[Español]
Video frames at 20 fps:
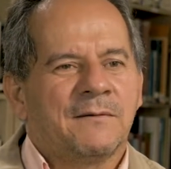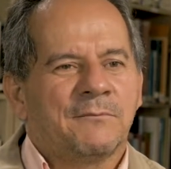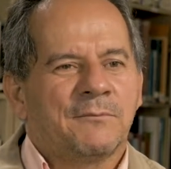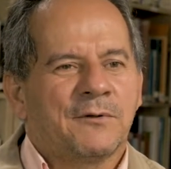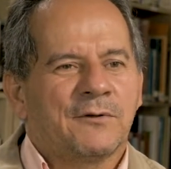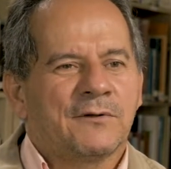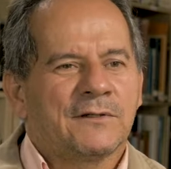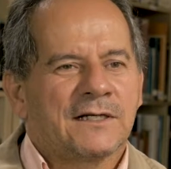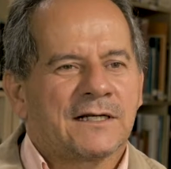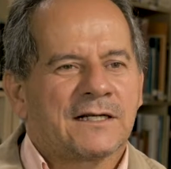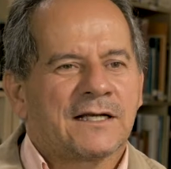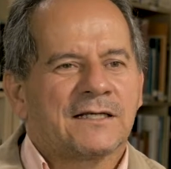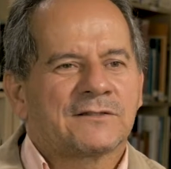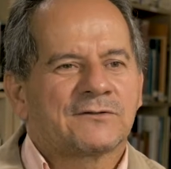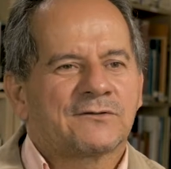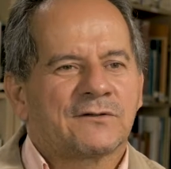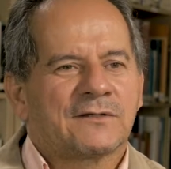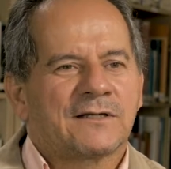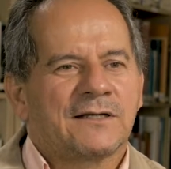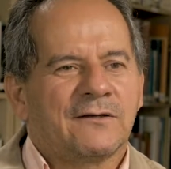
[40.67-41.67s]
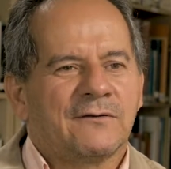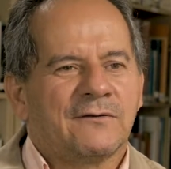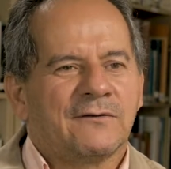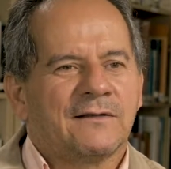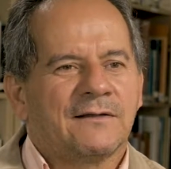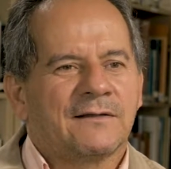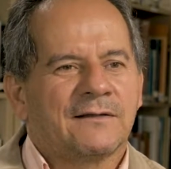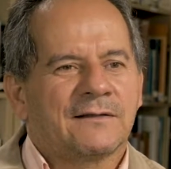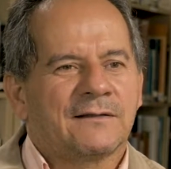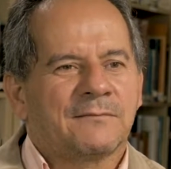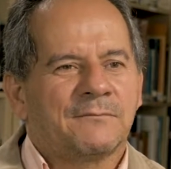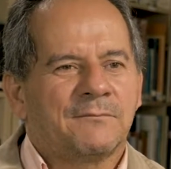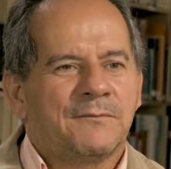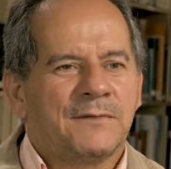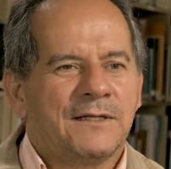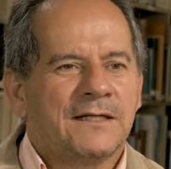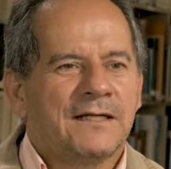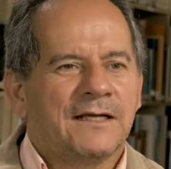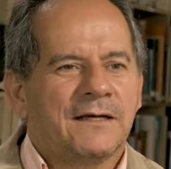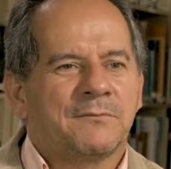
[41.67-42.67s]
pero en el caso que
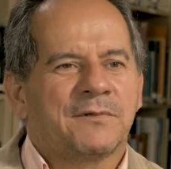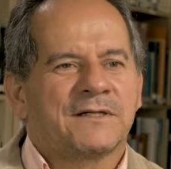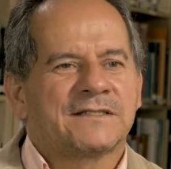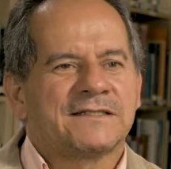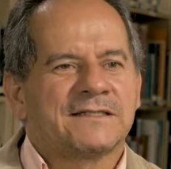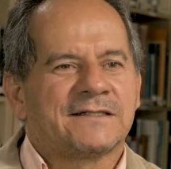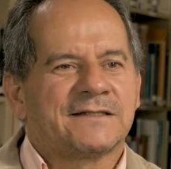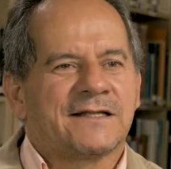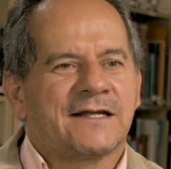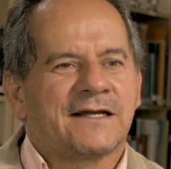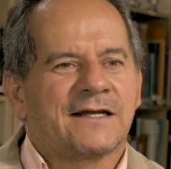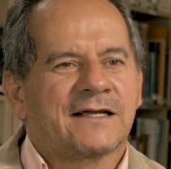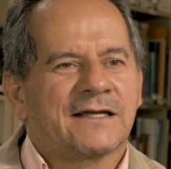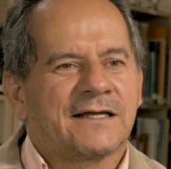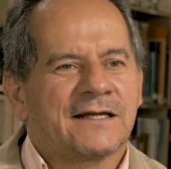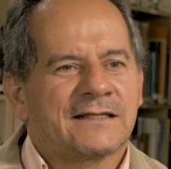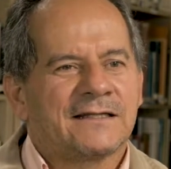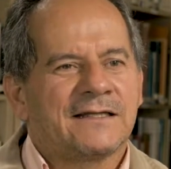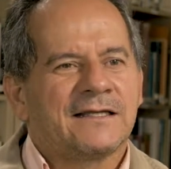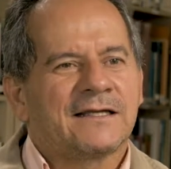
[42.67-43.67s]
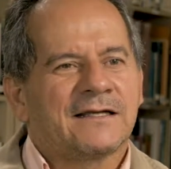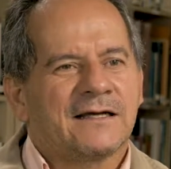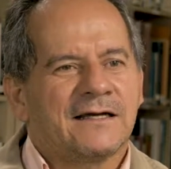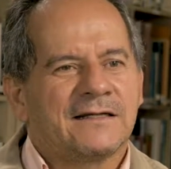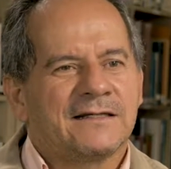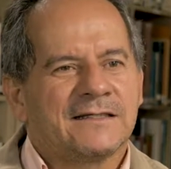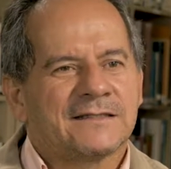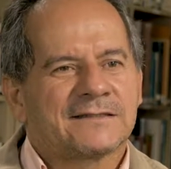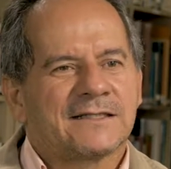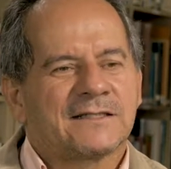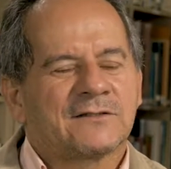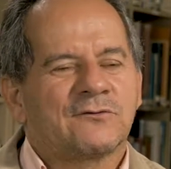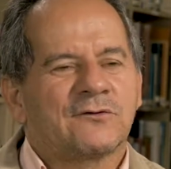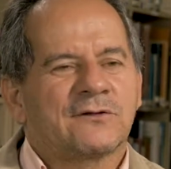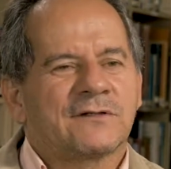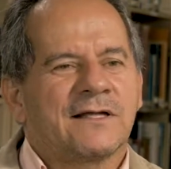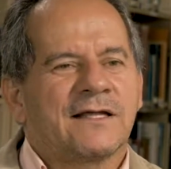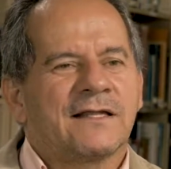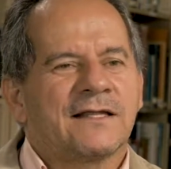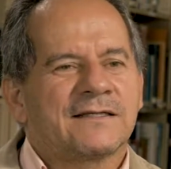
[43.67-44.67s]
vine a presentar a Guernica en estas
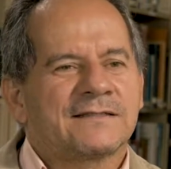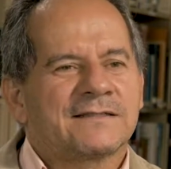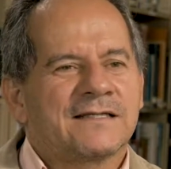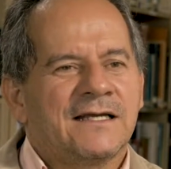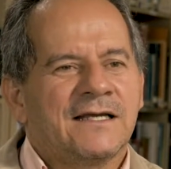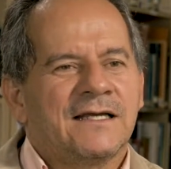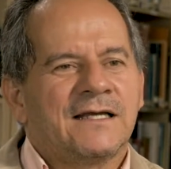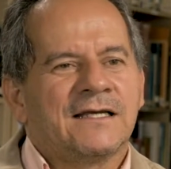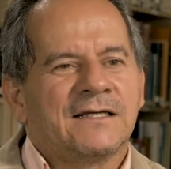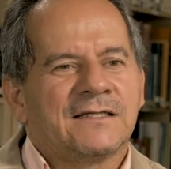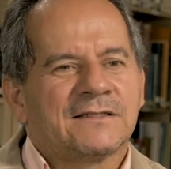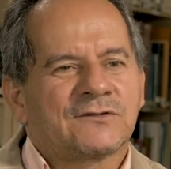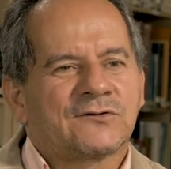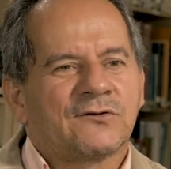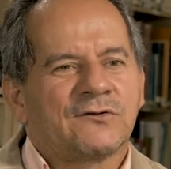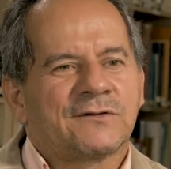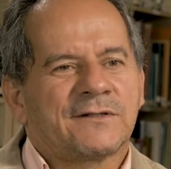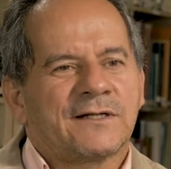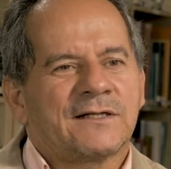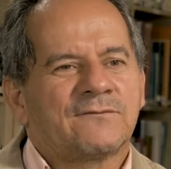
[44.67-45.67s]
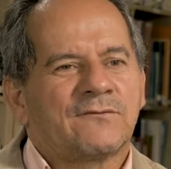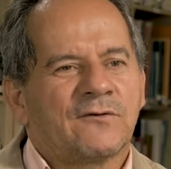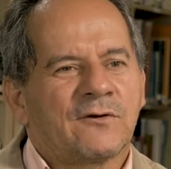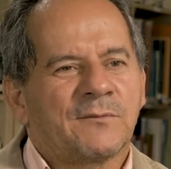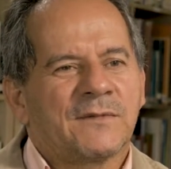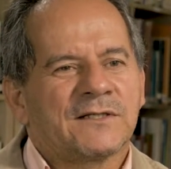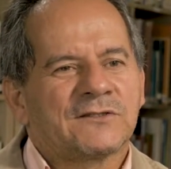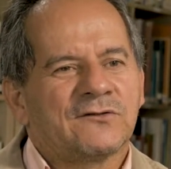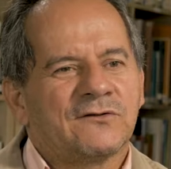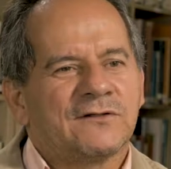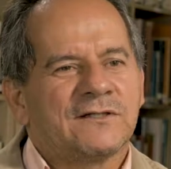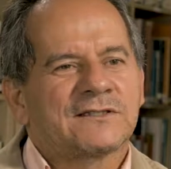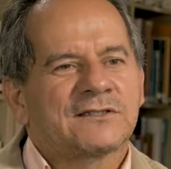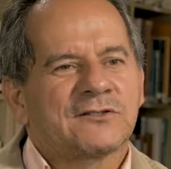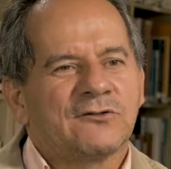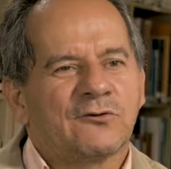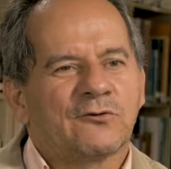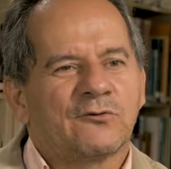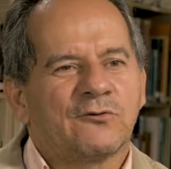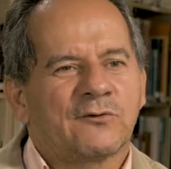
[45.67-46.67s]
jornadas, son transformaciones
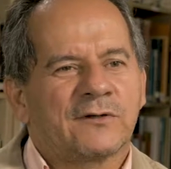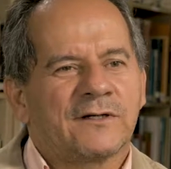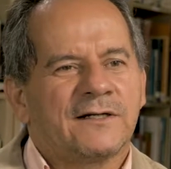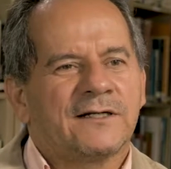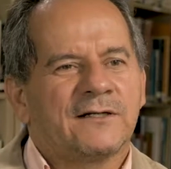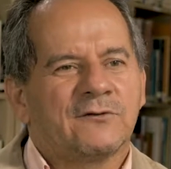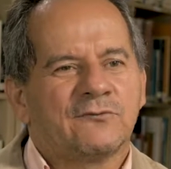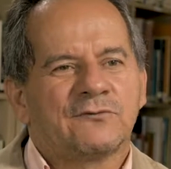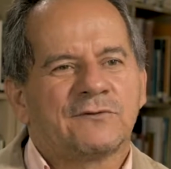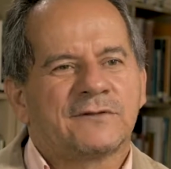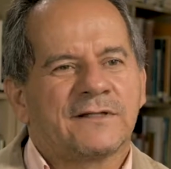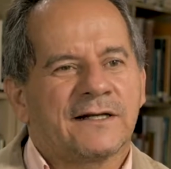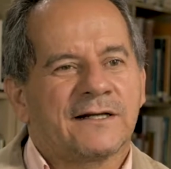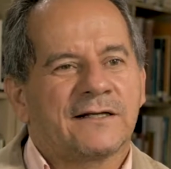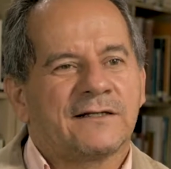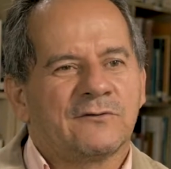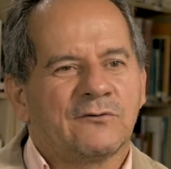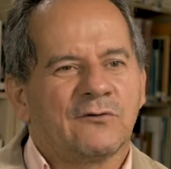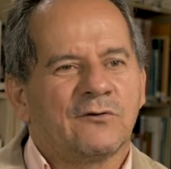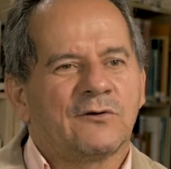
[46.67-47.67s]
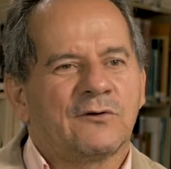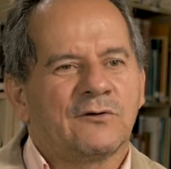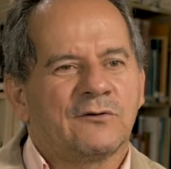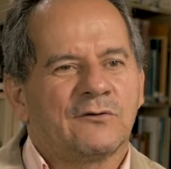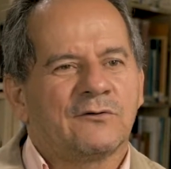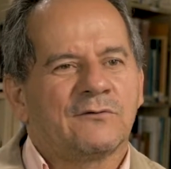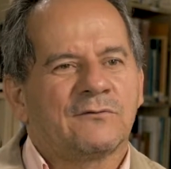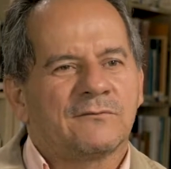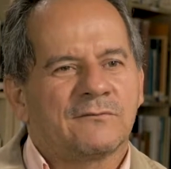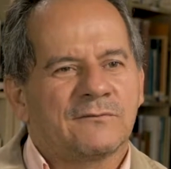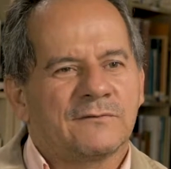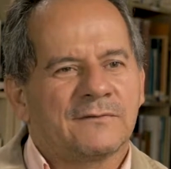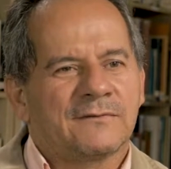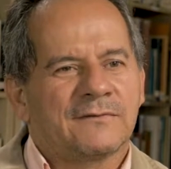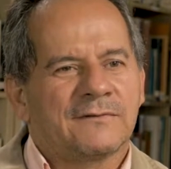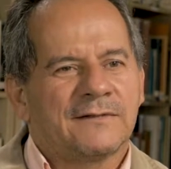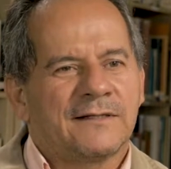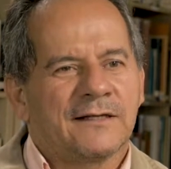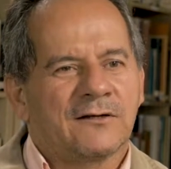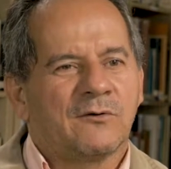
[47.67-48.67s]
que ocurren en un territorio
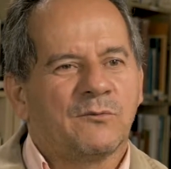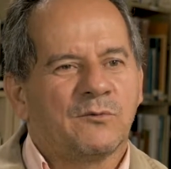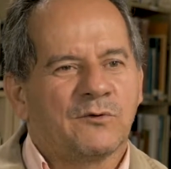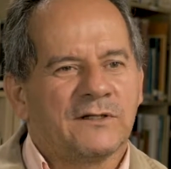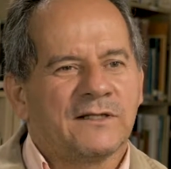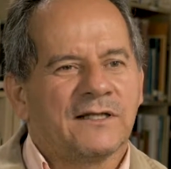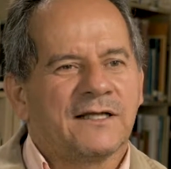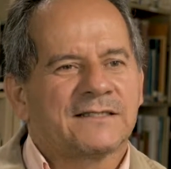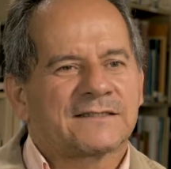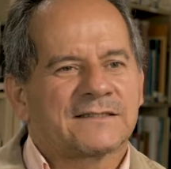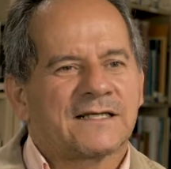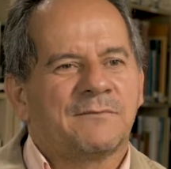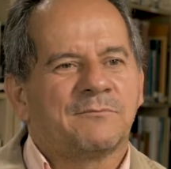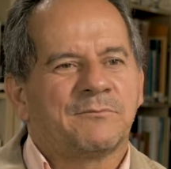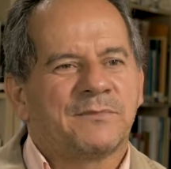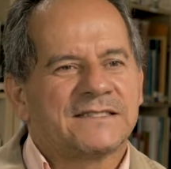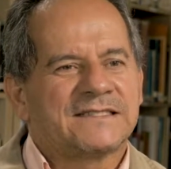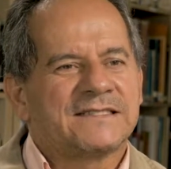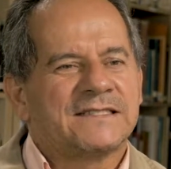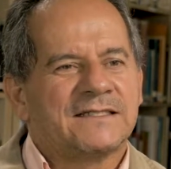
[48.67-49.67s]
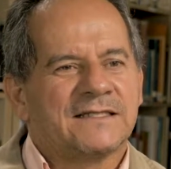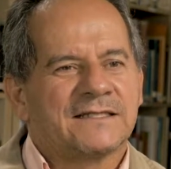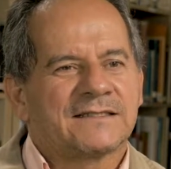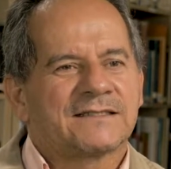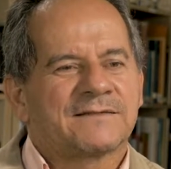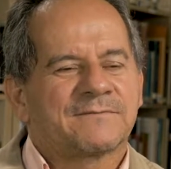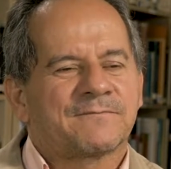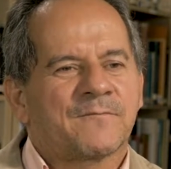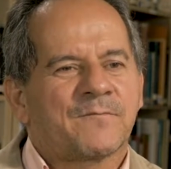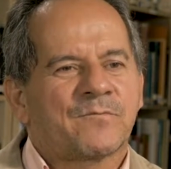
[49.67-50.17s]
de comunidades campesinas.